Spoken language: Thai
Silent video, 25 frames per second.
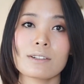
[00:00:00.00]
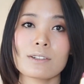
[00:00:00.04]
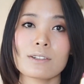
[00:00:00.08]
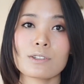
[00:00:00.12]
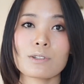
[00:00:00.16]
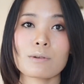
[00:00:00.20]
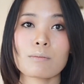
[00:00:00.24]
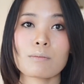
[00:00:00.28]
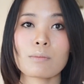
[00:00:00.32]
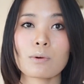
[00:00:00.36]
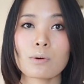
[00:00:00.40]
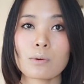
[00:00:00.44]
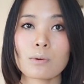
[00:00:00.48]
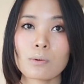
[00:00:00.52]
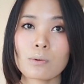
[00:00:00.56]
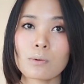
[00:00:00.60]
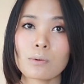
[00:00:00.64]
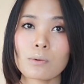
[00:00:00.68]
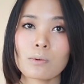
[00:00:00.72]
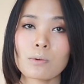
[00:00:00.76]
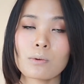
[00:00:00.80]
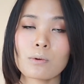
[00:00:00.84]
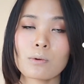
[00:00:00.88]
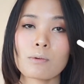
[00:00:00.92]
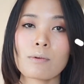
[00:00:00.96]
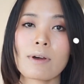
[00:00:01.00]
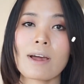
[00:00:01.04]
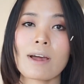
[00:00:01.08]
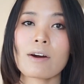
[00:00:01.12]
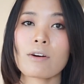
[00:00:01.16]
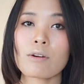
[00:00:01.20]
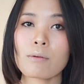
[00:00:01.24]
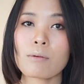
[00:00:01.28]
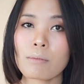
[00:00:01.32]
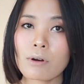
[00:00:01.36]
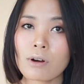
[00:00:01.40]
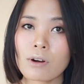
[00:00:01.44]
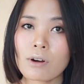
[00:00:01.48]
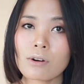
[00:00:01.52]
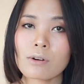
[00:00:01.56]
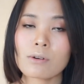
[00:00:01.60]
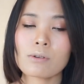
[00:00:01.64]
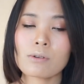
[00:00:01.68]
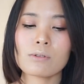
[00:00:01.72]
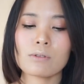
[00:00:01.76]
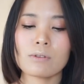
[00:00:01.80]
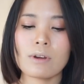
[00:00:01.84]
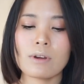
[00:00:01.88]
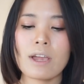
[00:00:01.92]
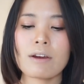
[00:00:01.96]
ชมพู wearable
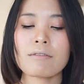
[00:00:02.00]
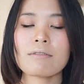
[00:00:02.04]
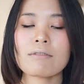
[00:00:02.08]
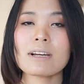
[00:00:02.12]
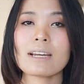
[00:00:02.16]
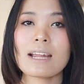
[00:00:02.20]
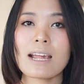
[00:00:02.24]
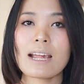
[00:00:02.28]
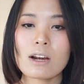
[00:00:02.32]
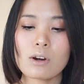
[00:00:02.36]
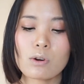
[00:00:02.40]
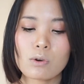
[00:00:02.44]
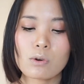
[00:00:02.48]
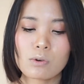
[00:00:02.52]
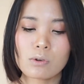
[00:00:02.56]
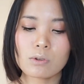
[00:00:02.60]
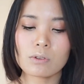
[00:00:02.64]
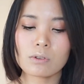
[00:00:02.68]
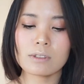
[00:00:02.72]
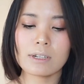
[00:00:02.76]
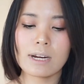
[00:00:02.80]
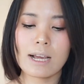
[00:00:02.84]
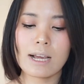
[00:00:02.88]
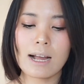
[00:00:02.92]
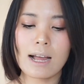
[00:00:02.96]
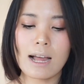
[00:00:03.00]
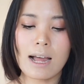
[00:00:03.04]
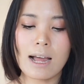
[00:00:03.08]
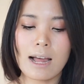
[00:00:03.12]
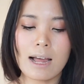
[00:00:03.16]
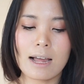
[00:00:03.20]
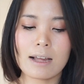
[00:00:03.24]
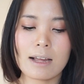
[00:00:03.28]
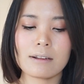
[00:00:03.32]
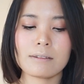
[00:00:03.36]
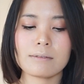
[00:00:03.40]
everyday look นะคะ